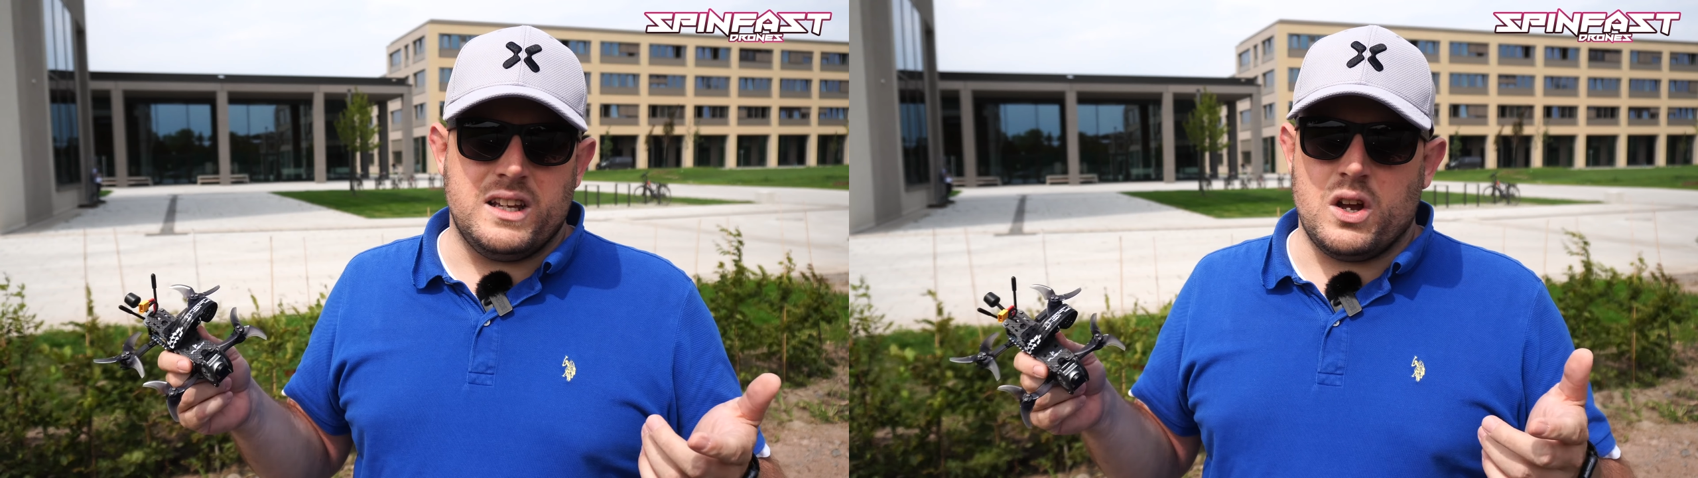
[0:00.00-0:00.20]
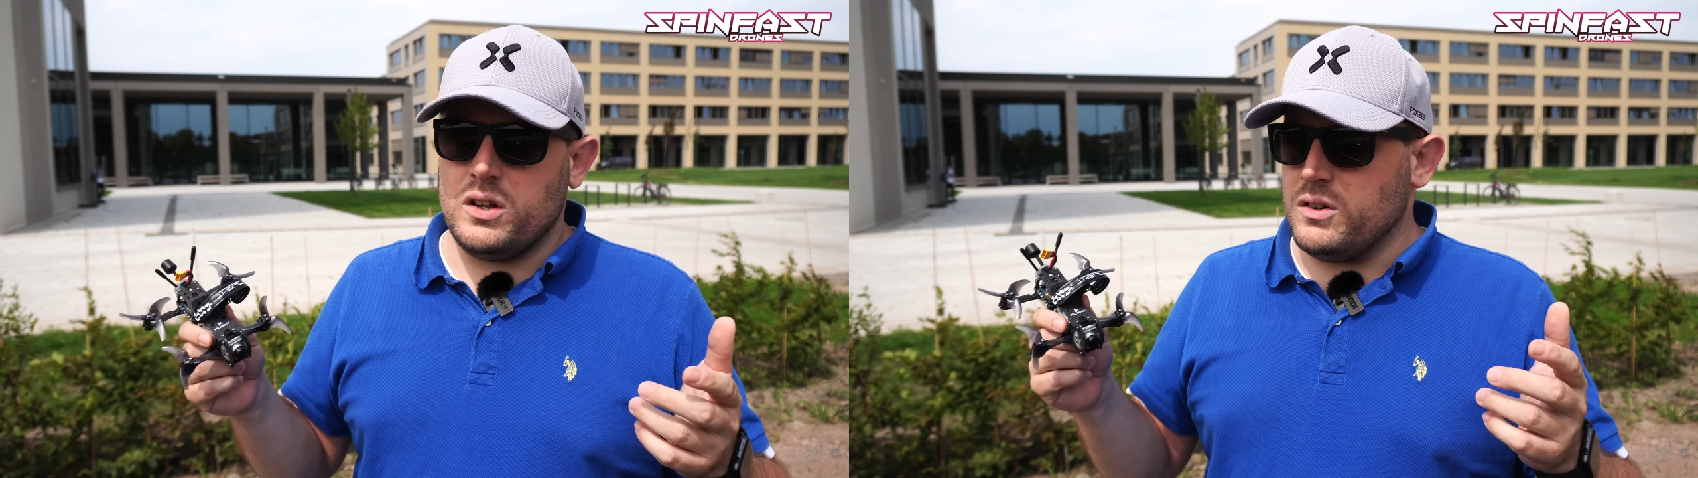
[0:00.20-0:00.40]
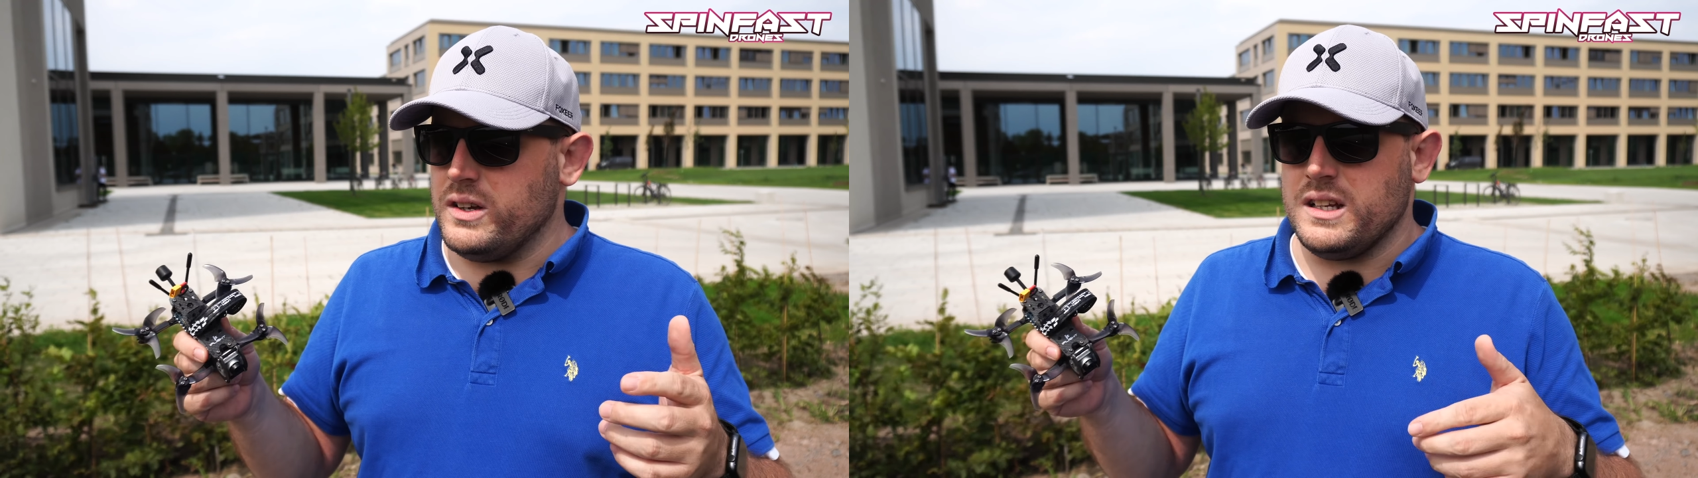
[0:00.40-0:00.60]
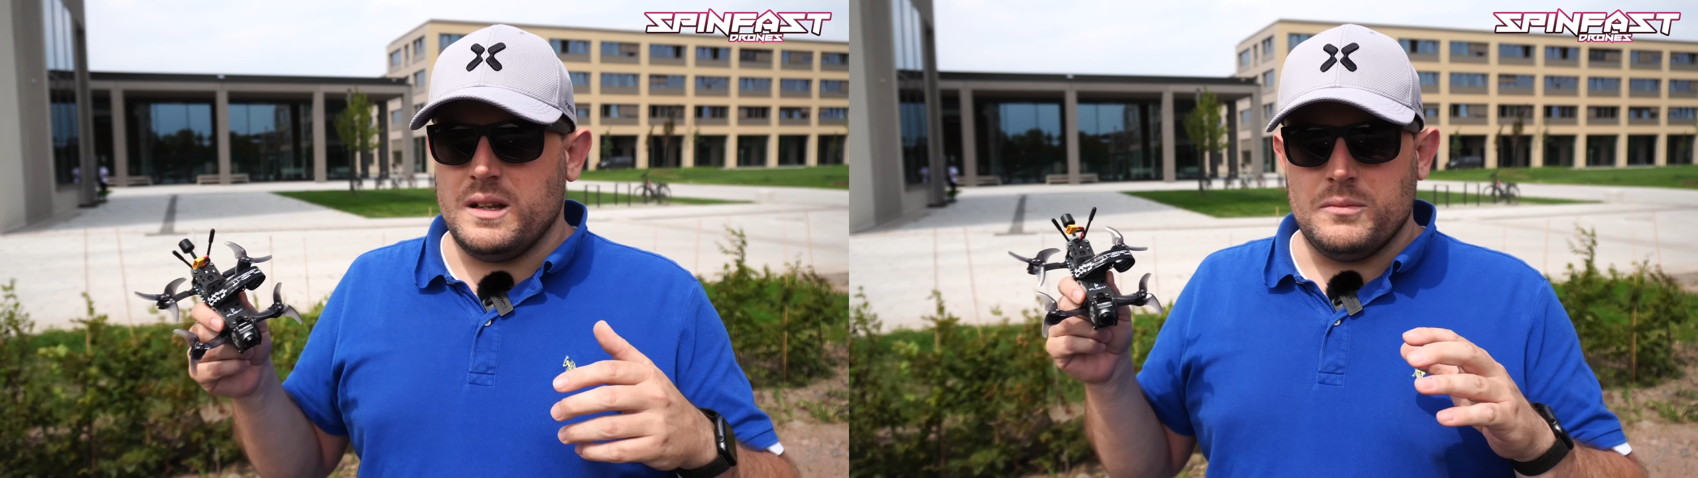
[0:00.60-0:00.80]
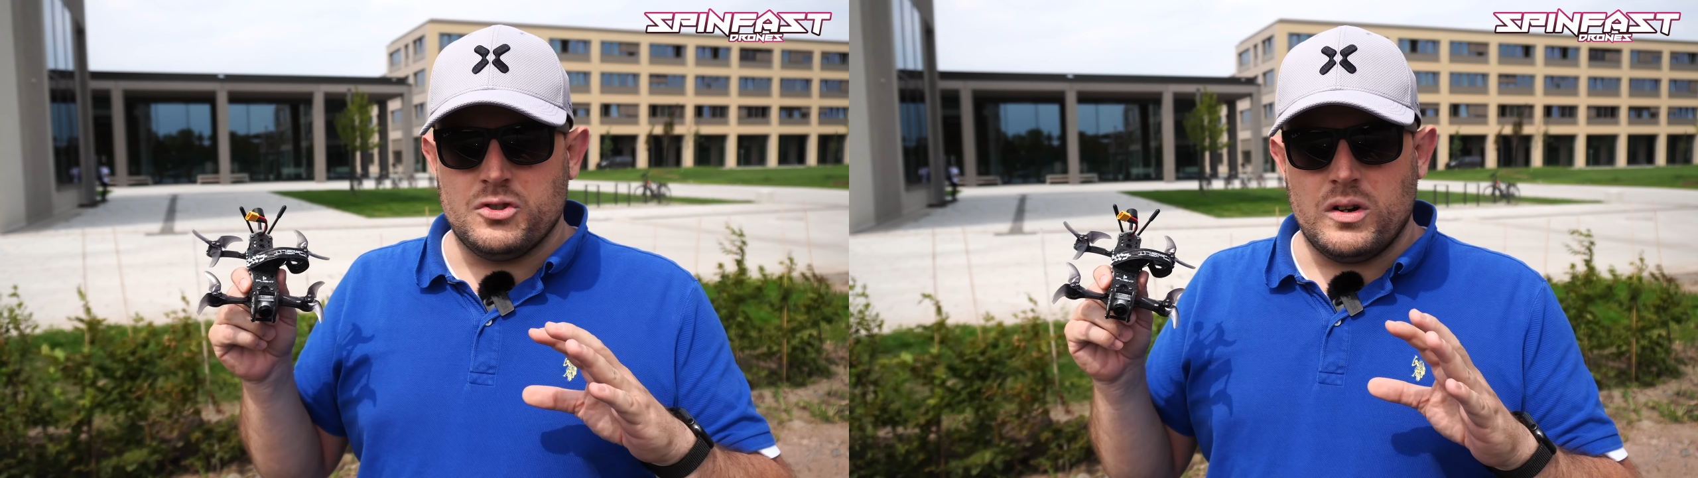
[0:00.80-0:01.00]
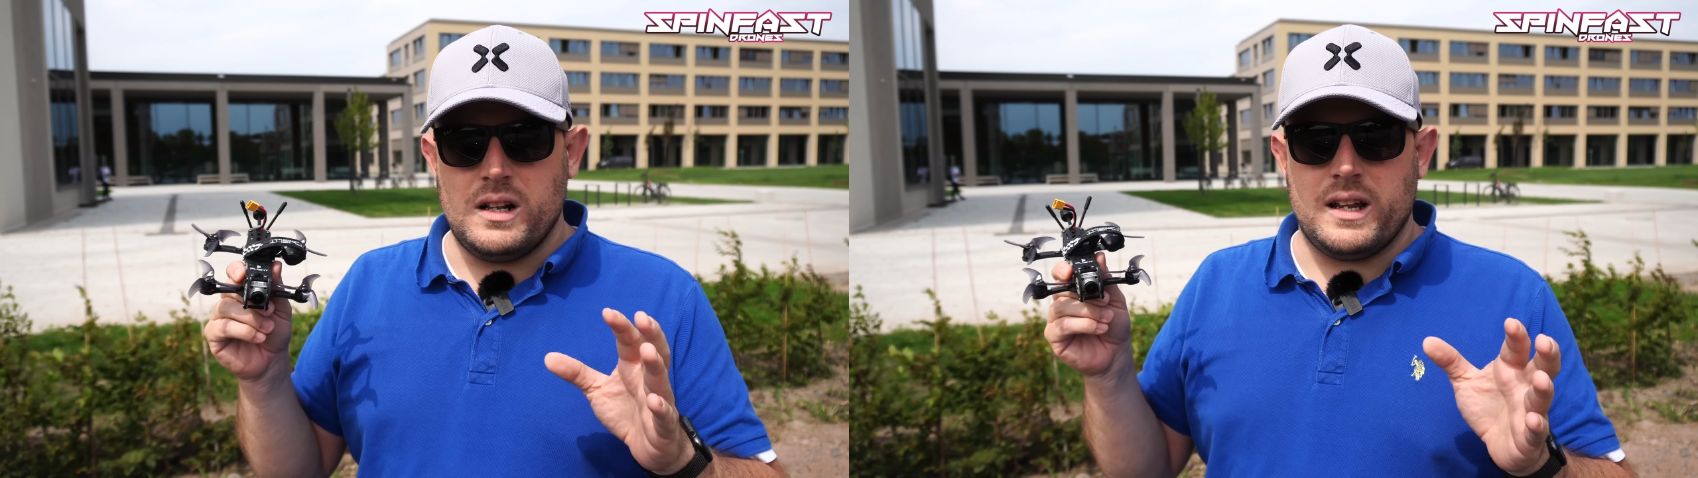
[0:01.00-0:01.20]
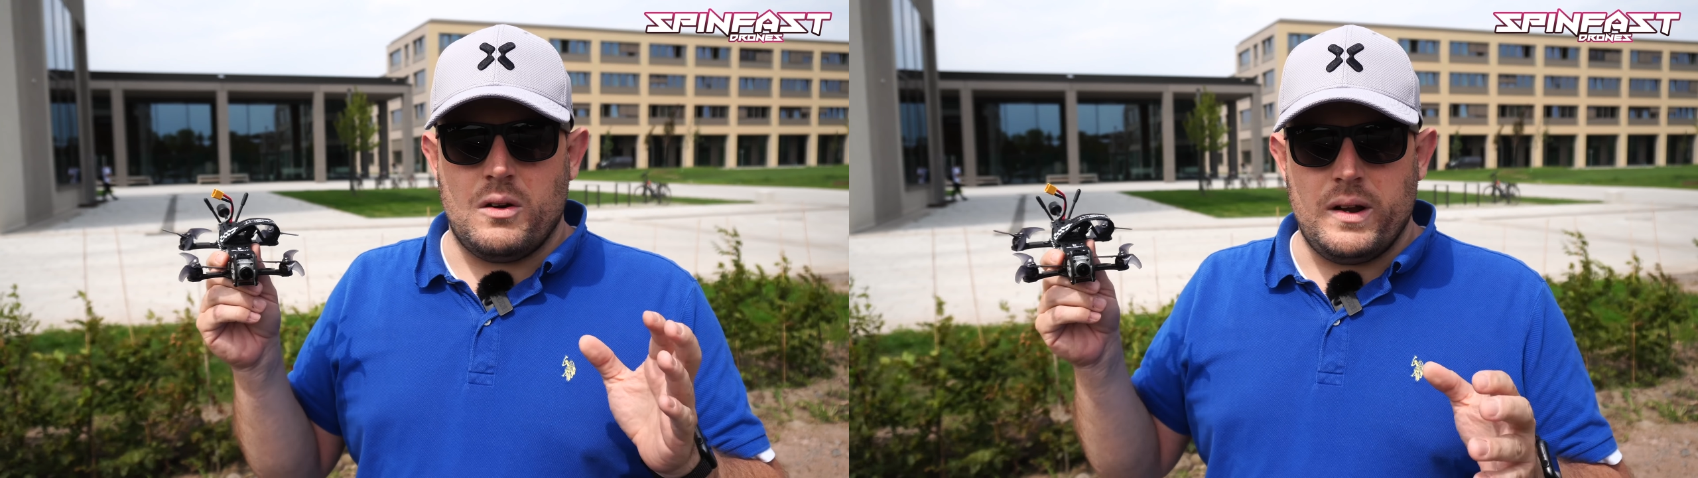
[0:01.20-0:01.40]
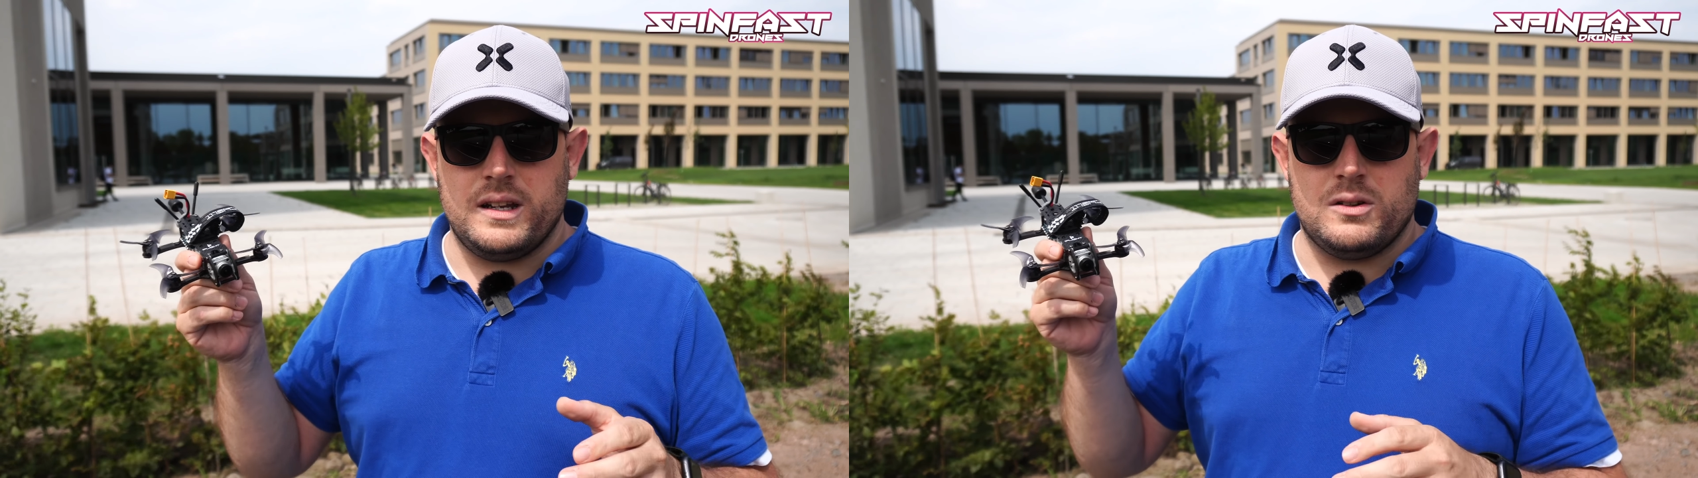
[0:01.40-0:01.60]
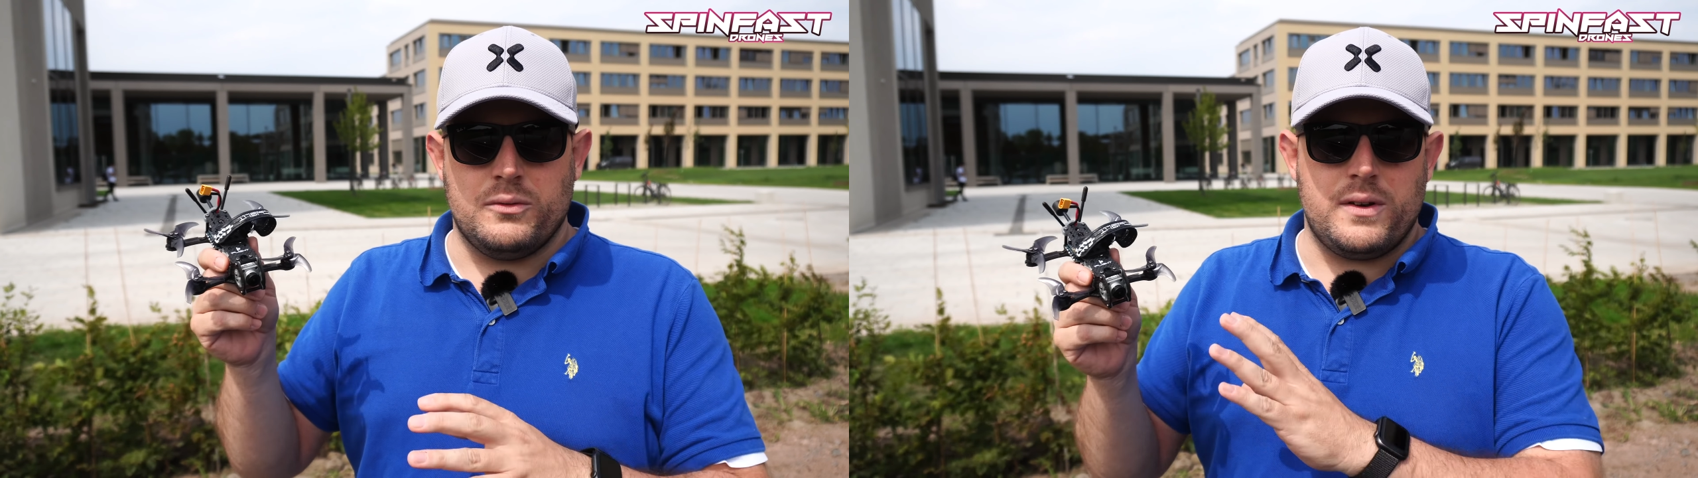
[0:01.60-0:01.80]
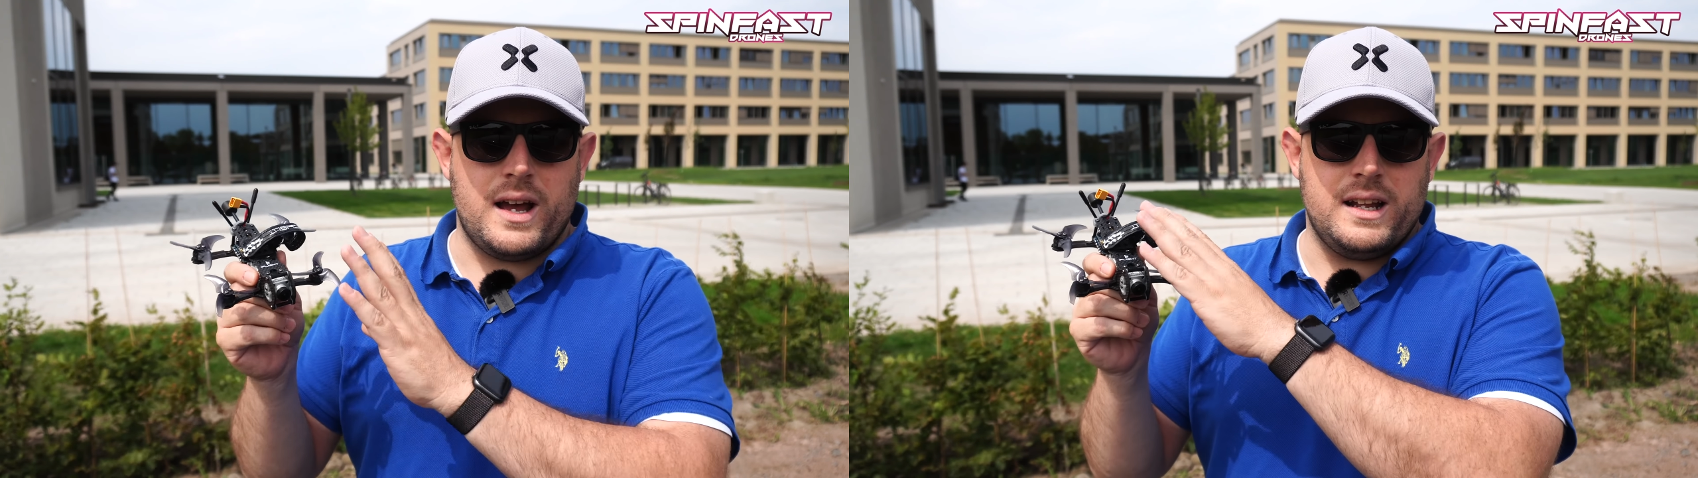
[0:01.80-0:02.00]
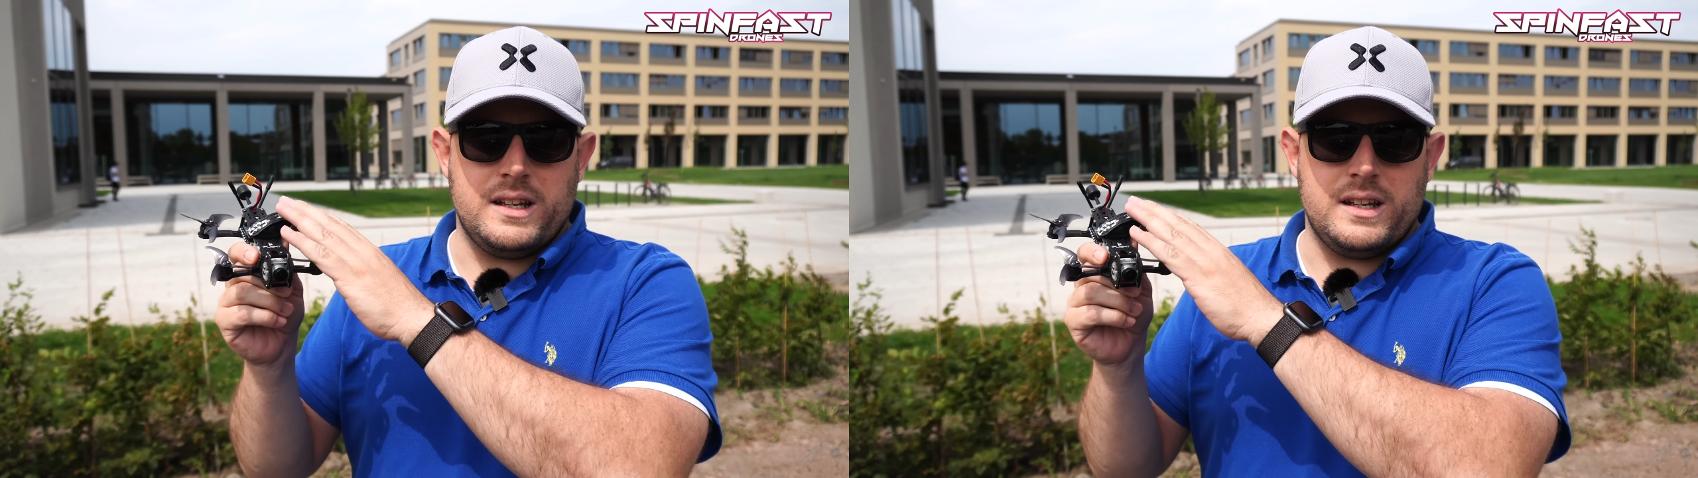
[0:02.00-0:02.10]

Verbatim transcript: die können euch in dem Dschungel der Ready-to-Fly